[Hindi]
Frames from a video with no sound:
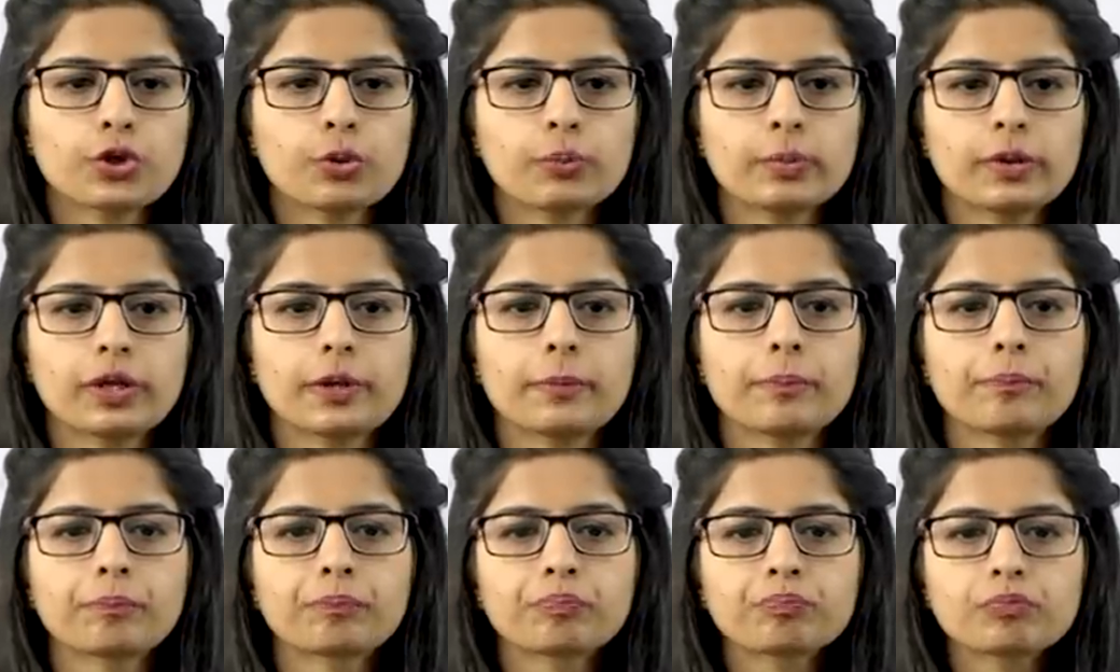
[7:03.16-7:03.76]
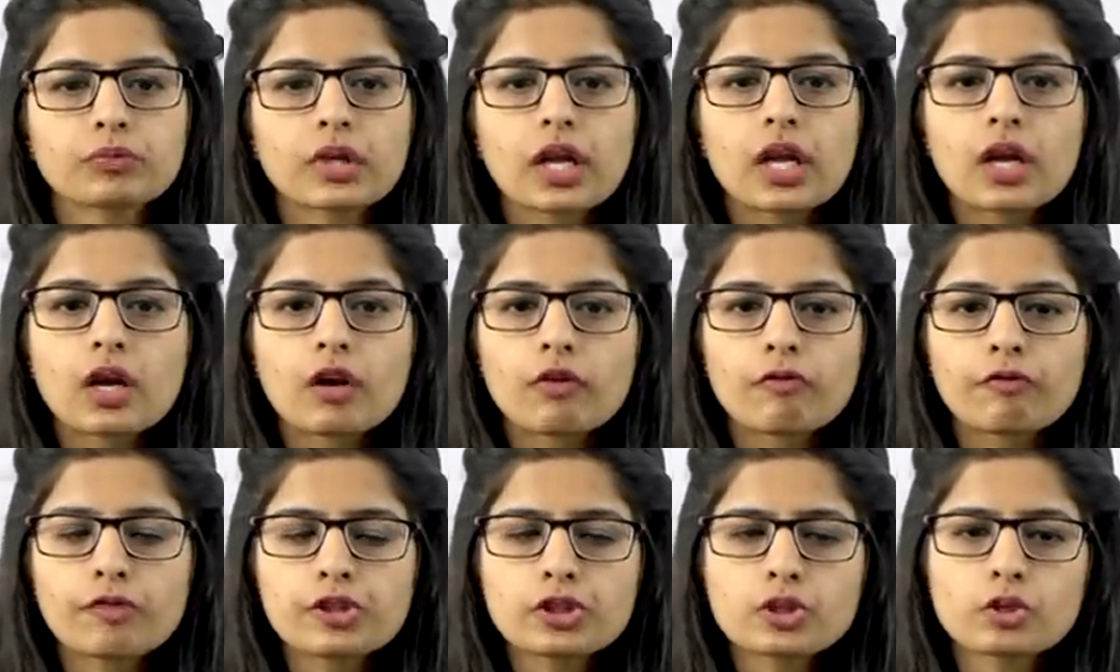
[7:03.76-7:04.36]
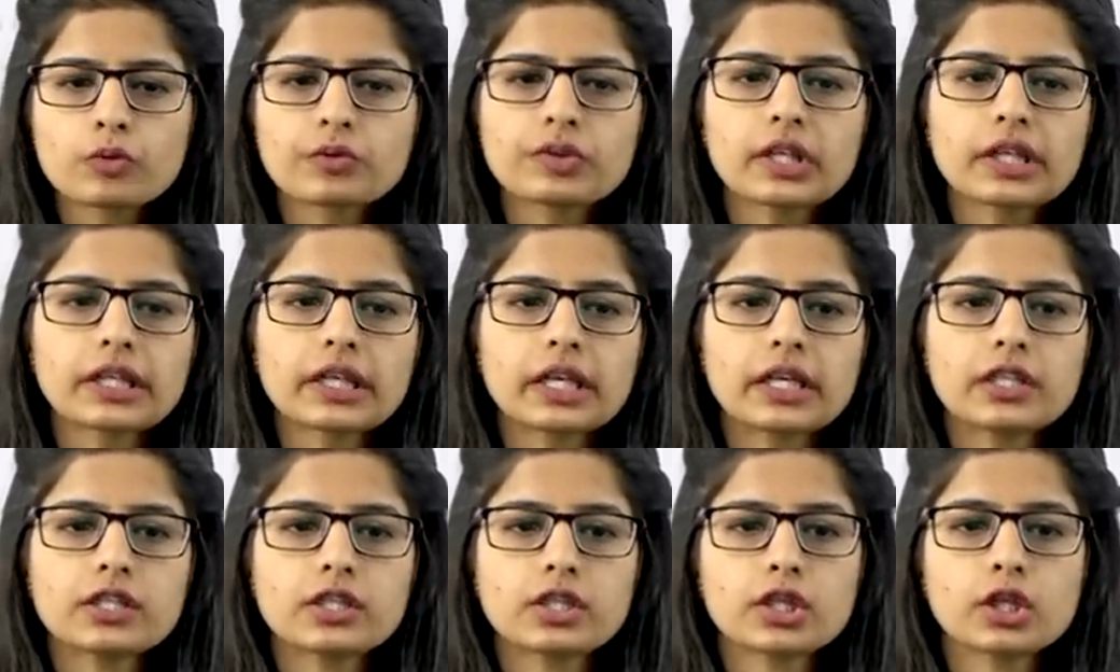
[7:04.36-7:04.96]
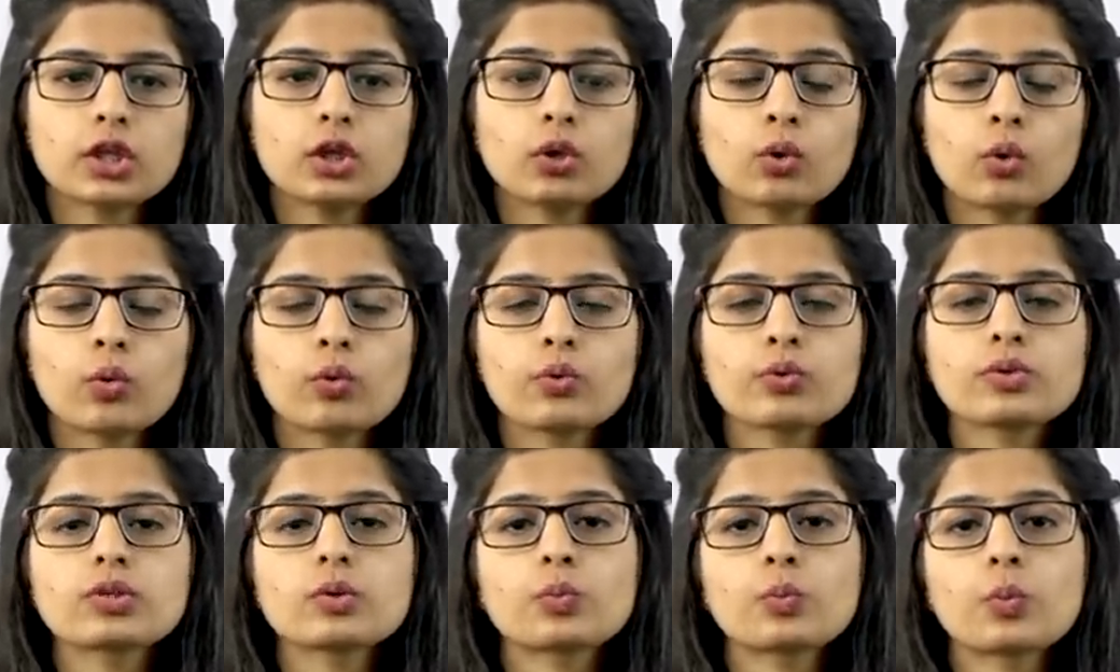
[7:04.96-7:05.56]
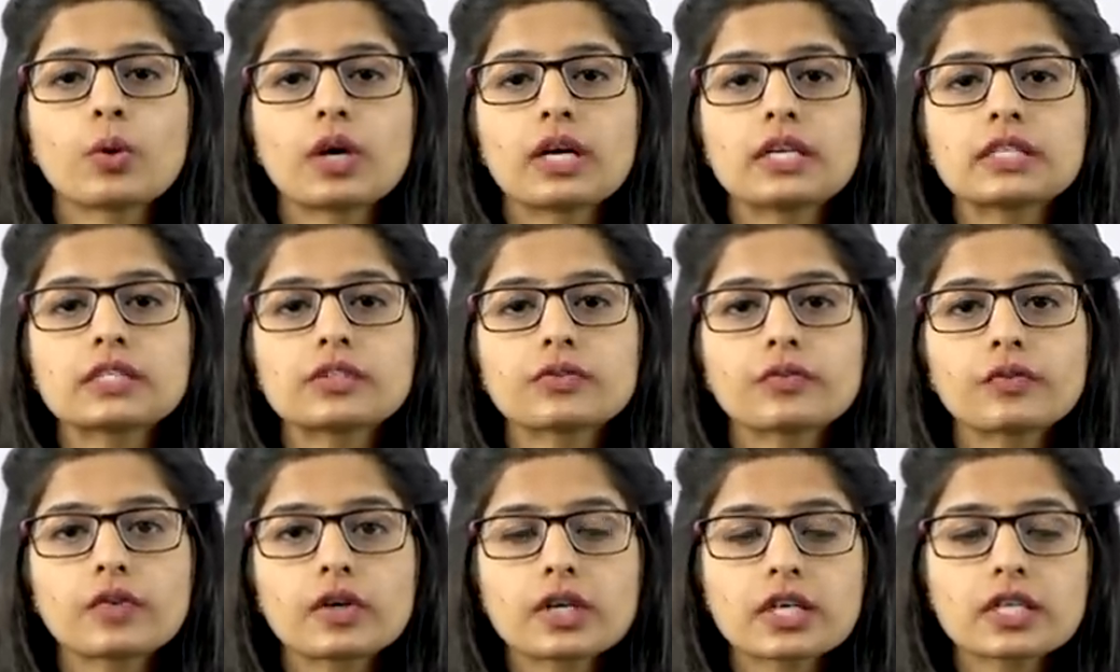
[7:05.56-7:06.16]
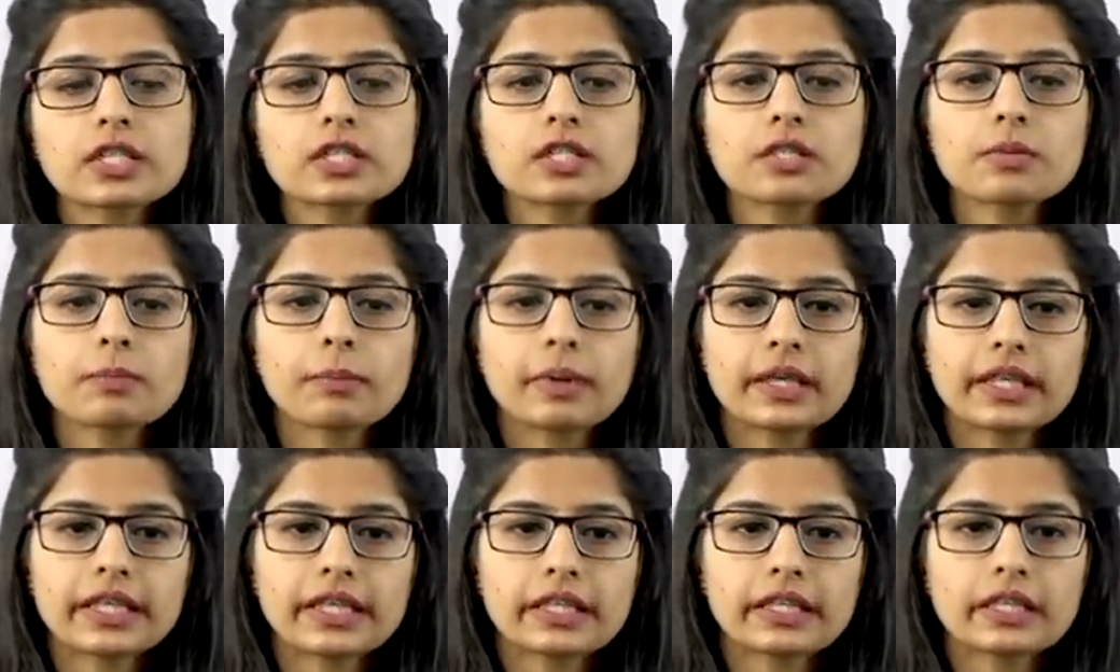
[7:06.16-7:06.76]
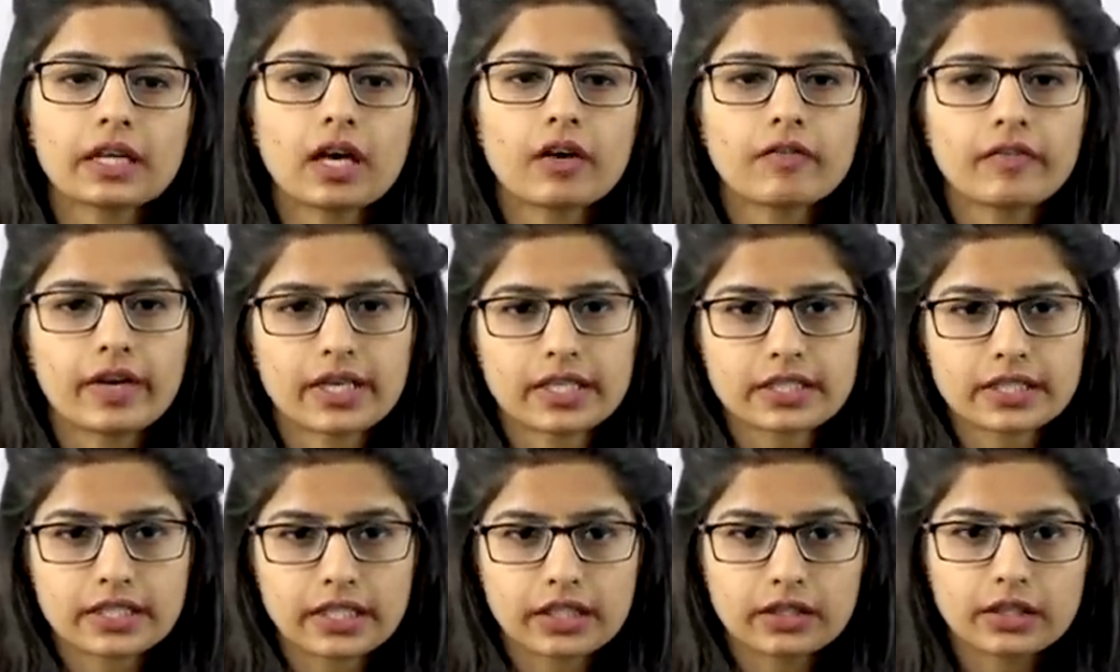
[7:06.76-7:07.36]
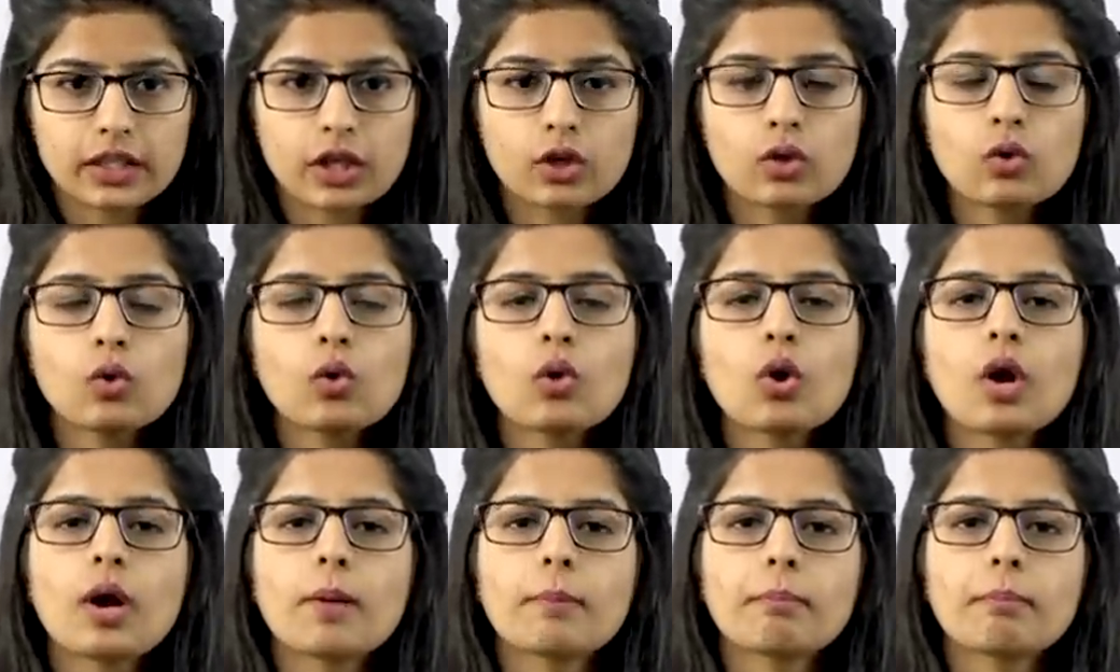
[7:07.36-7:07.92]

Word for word: के ऊपर विच ऑफ द कंट्री लॉन्च वर्ल्ड फर्स्ट मलेरिया वैक्सीन देखो